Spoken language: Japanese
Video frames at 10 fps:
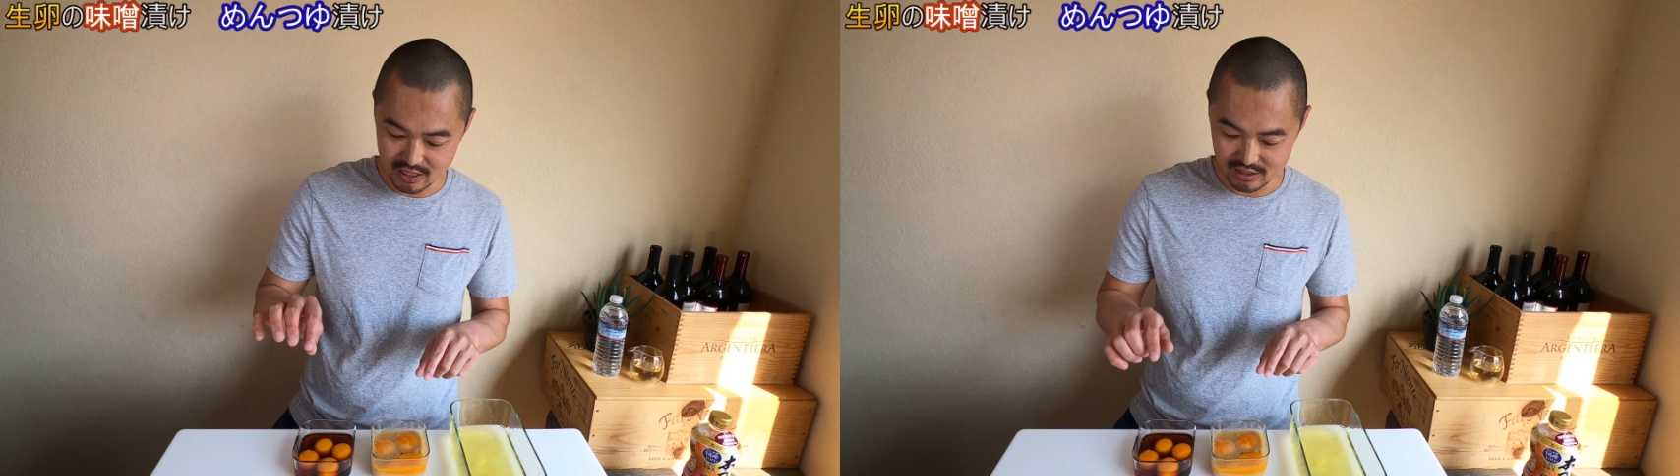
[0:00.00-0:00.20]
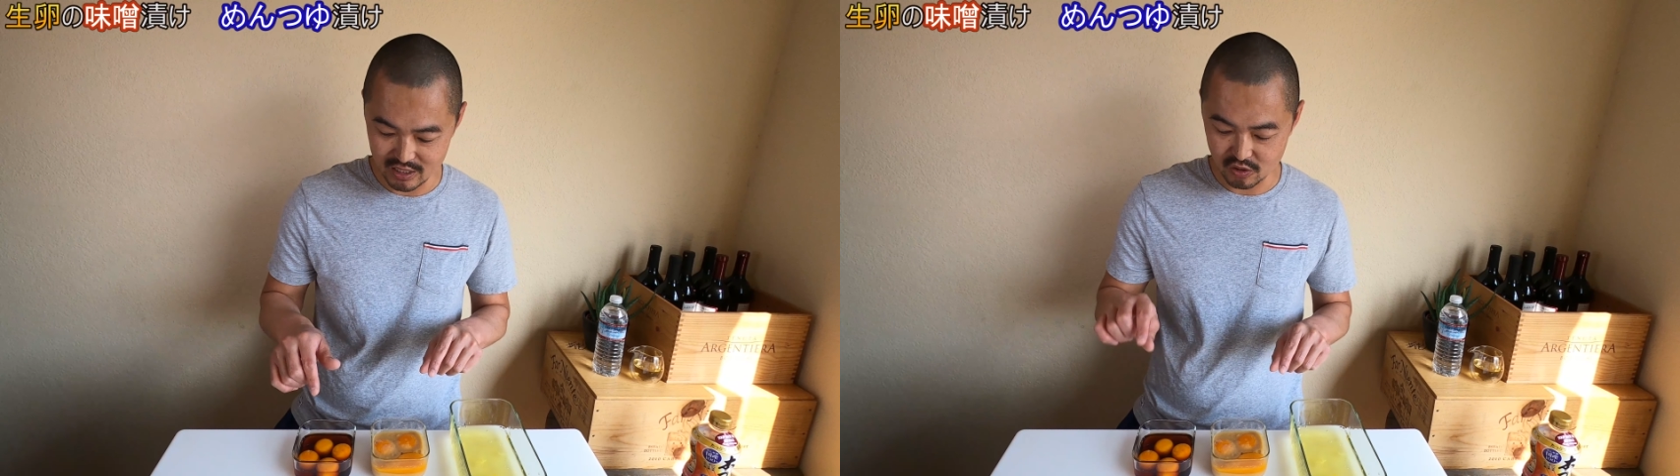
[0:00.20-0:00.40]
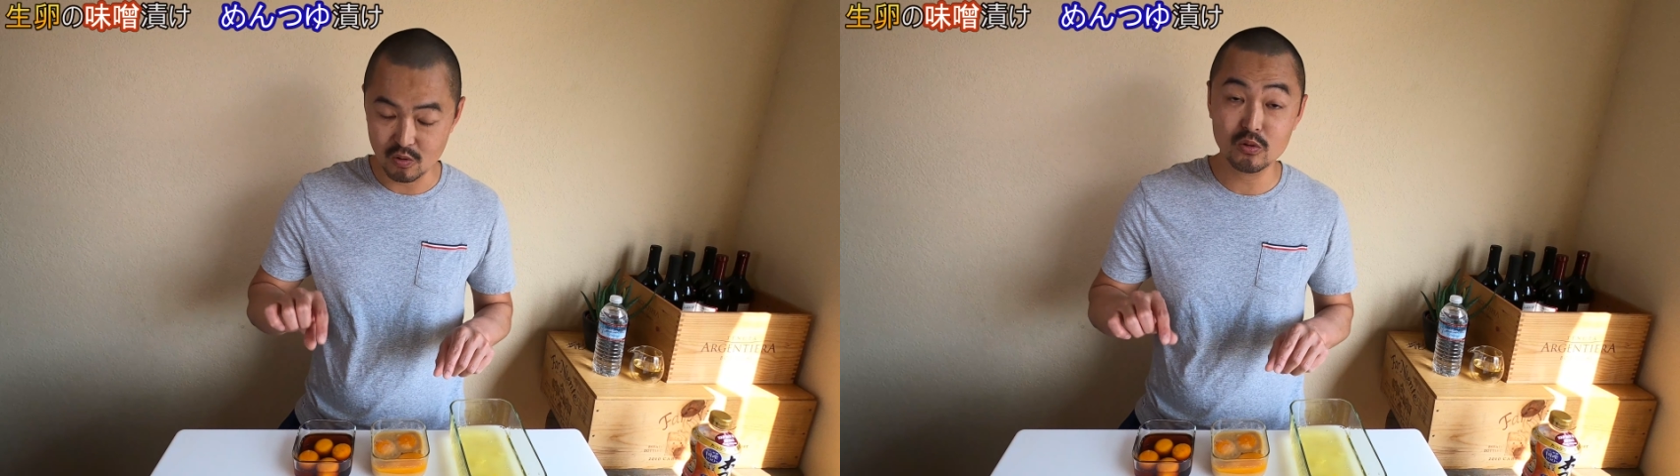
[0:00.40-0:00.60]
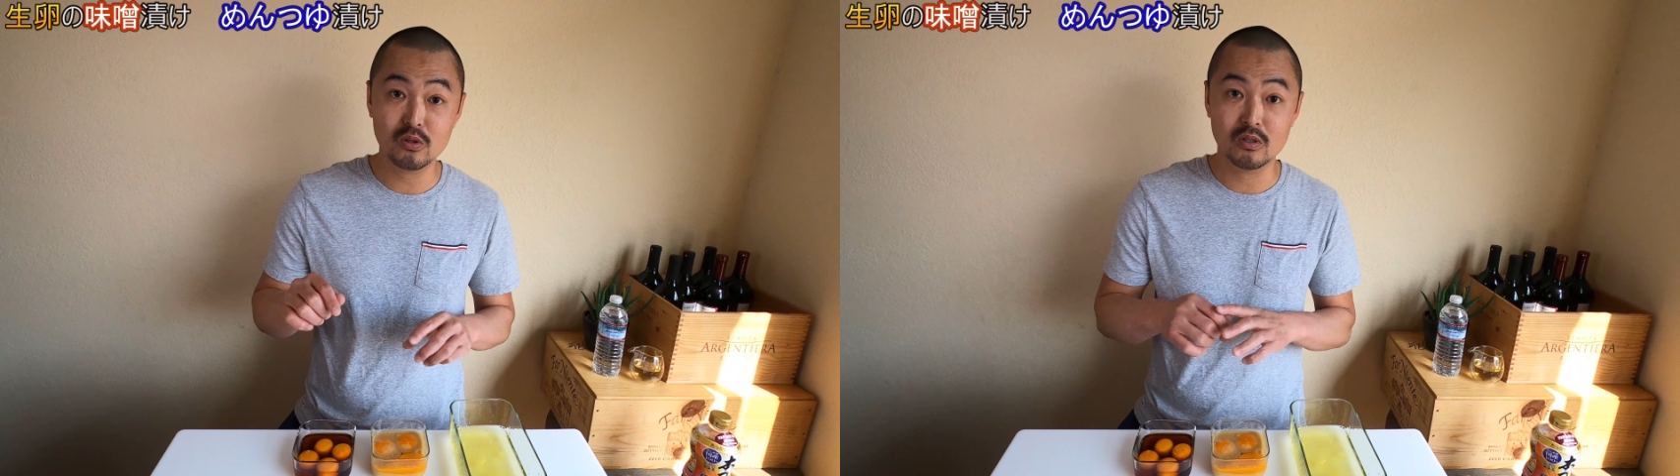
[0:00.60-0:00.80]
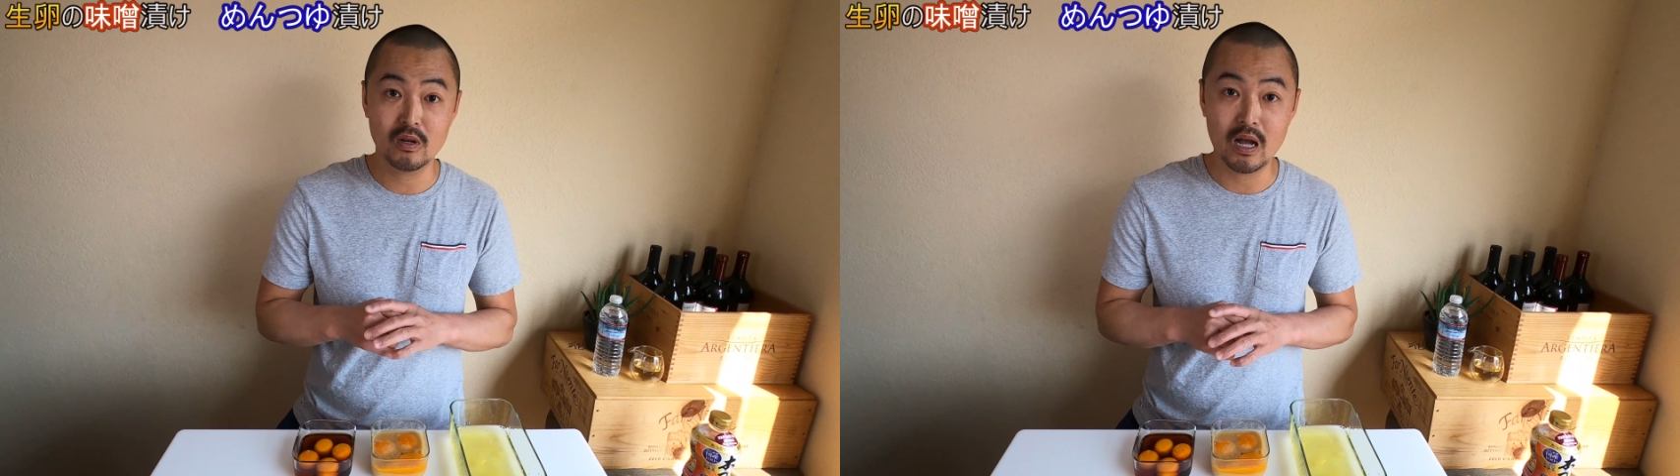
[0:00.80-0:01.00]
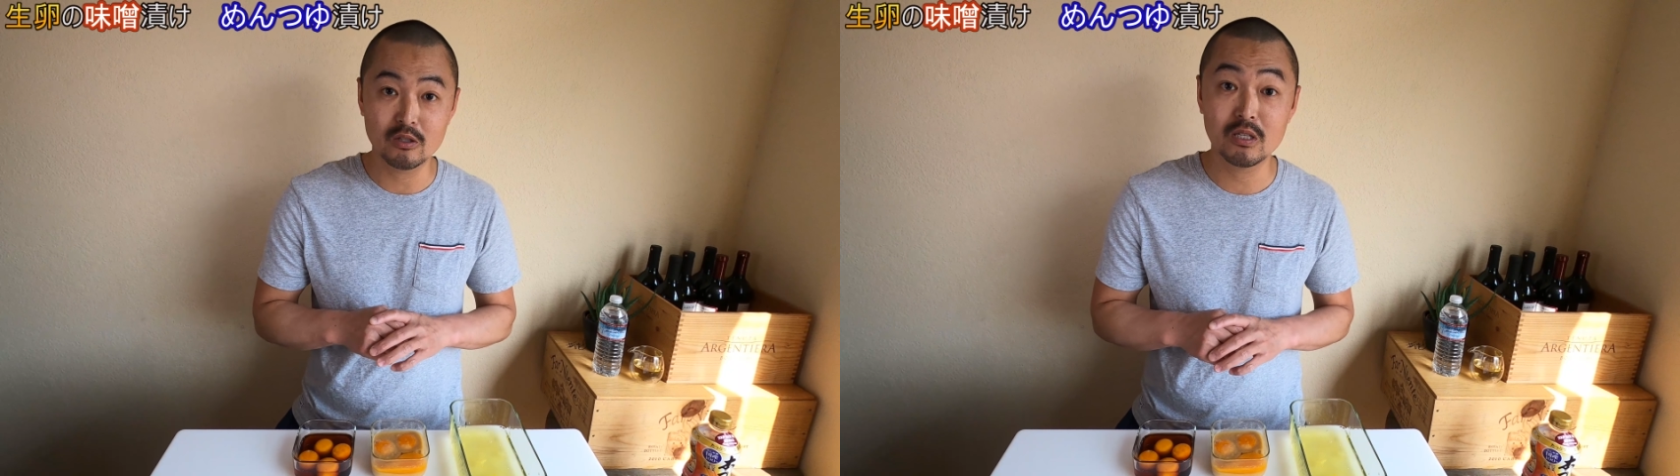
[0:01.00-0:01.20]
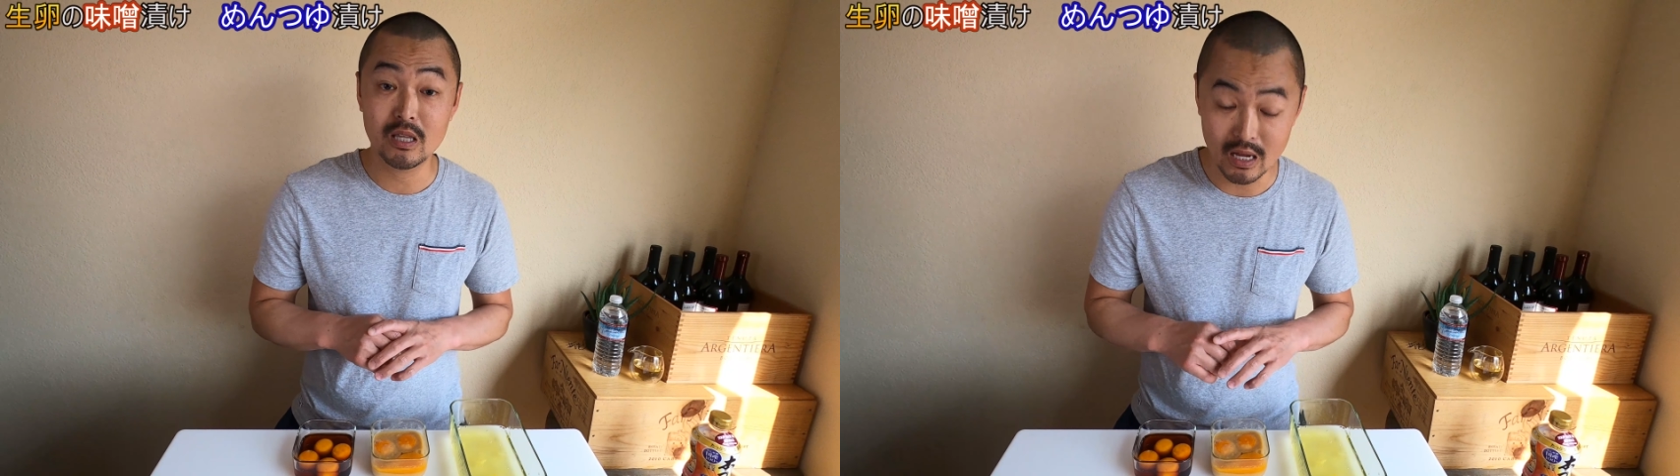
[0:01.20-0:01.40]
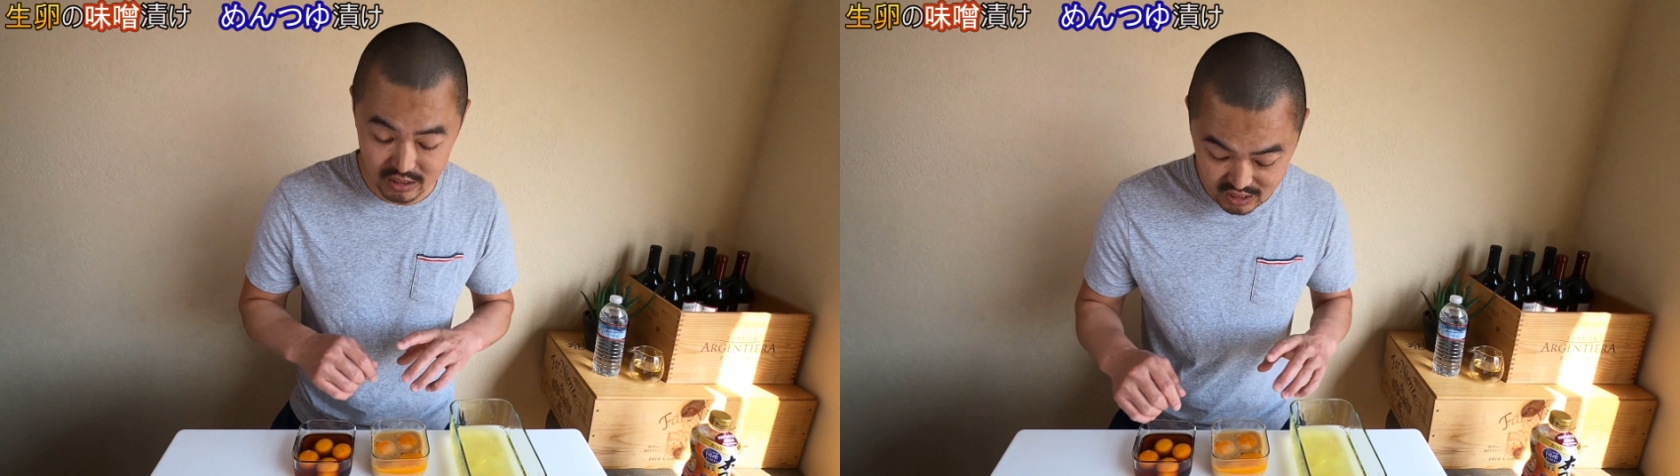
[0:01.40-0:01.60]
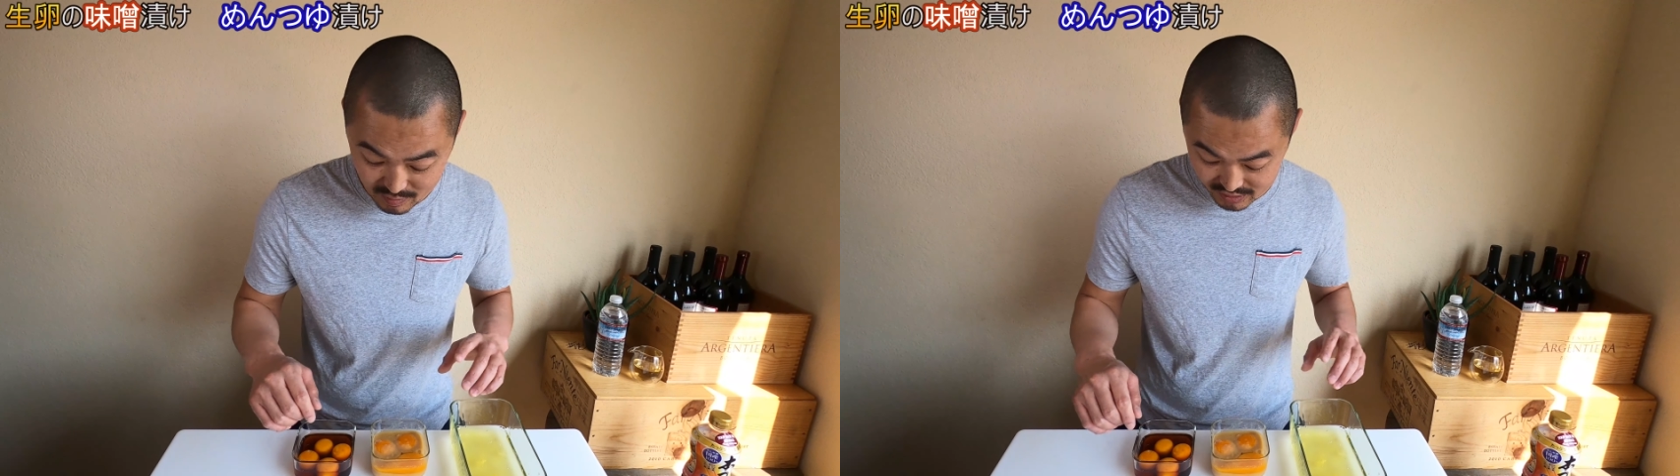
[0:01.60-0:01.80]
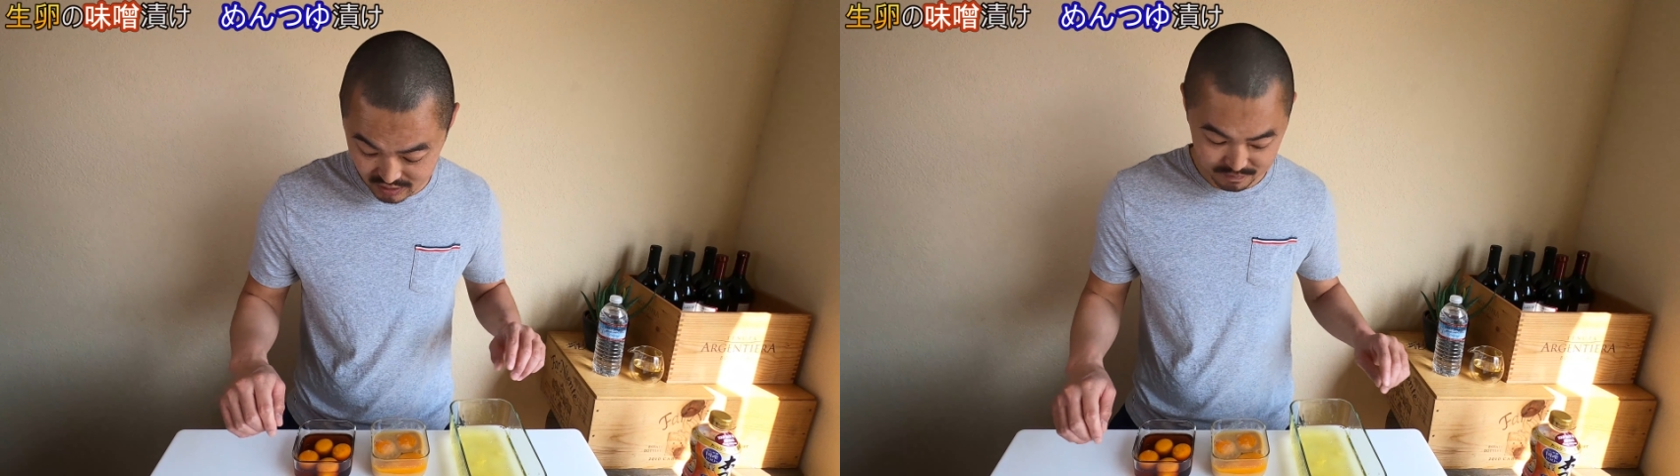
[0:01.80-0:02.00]
たんでちょこっと後で足し
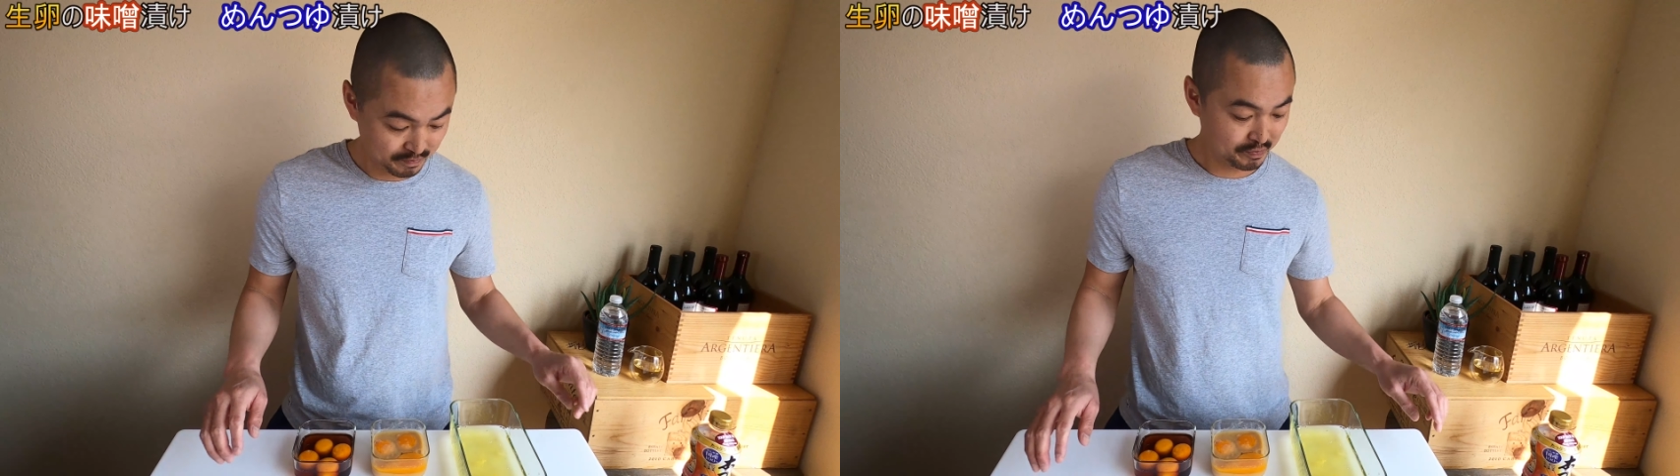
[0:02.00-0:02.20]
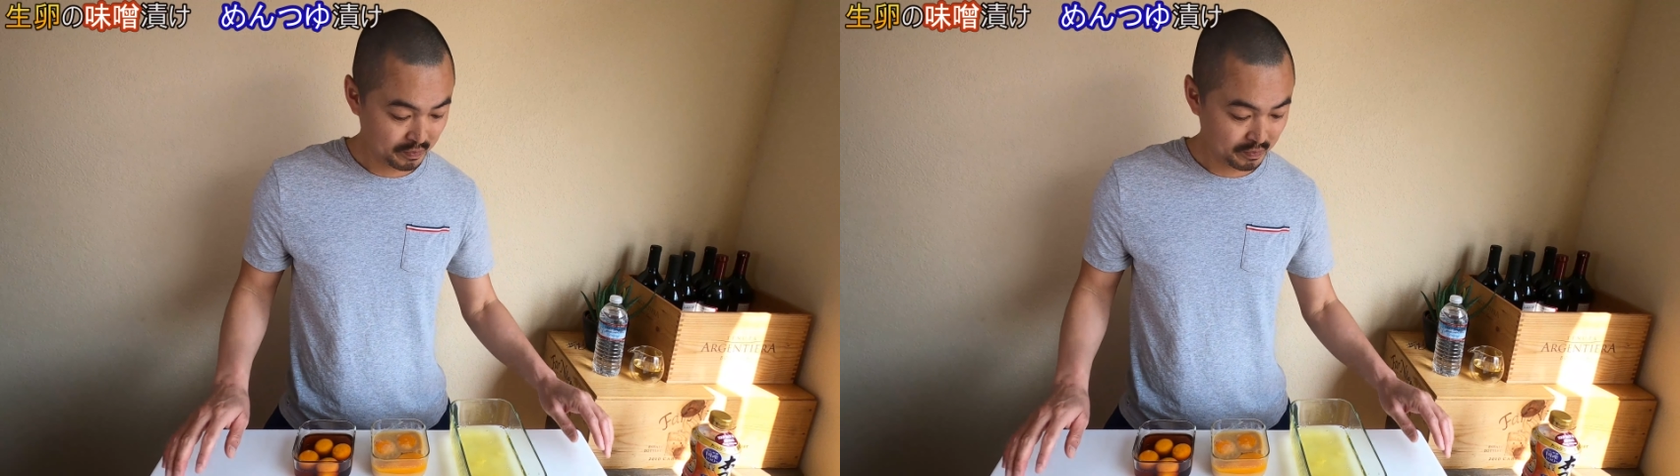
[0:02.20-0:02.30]
てます